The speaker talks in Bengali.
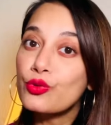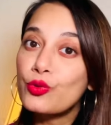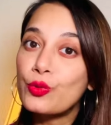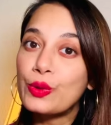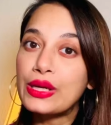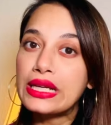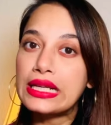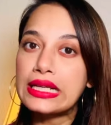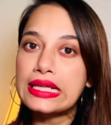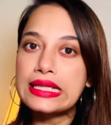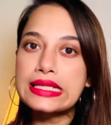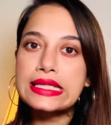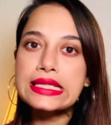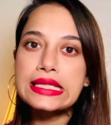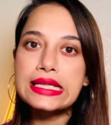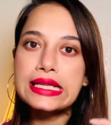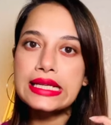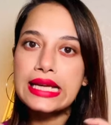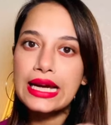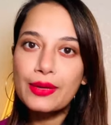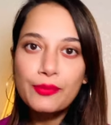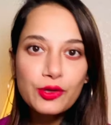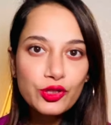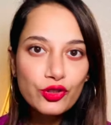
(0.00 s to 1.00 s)
কুইকলি
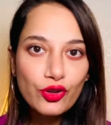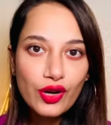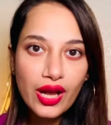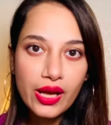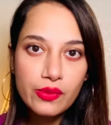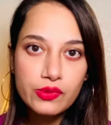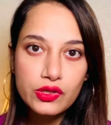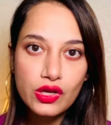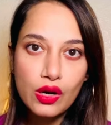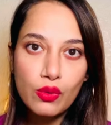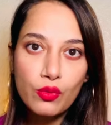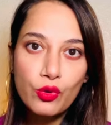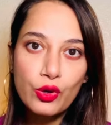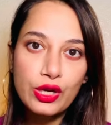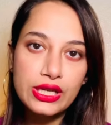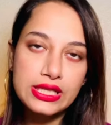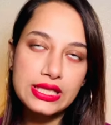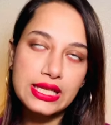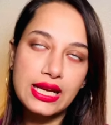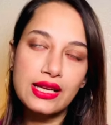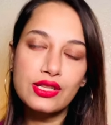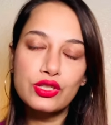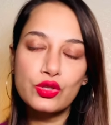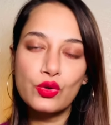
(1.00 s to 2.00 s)
স্কিনের ভিতর অ্যাবজর্ব হয়ে
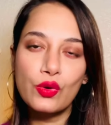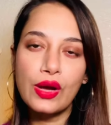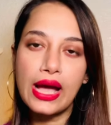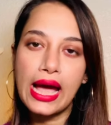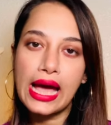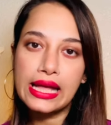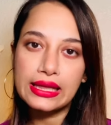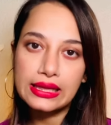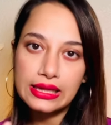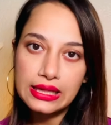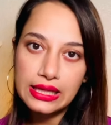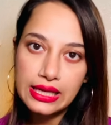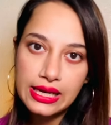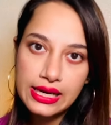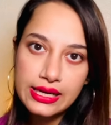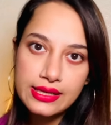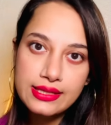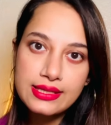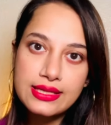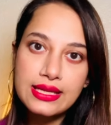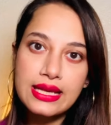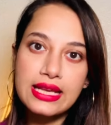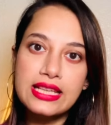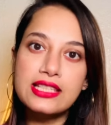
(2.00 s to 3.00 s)
যায় সো
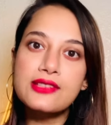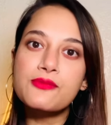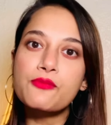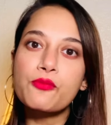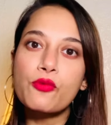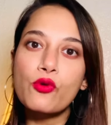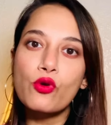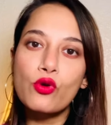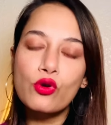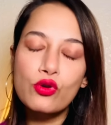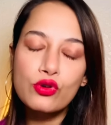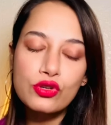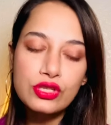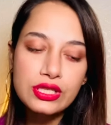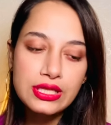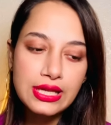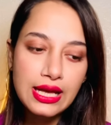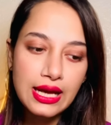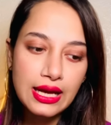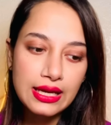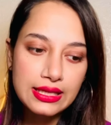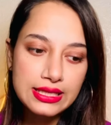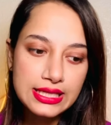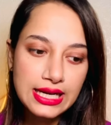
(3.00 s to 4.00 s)
অ্যাথলেটস স্পোর্টস
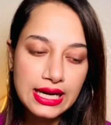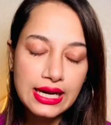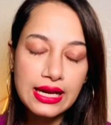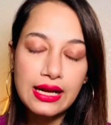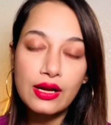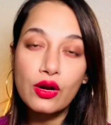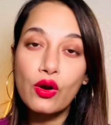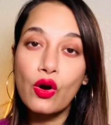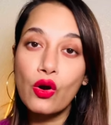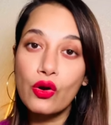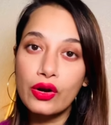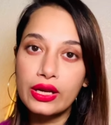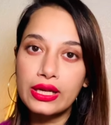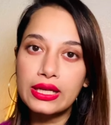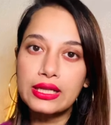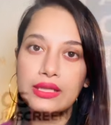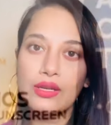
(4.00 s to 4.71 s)
যারা করে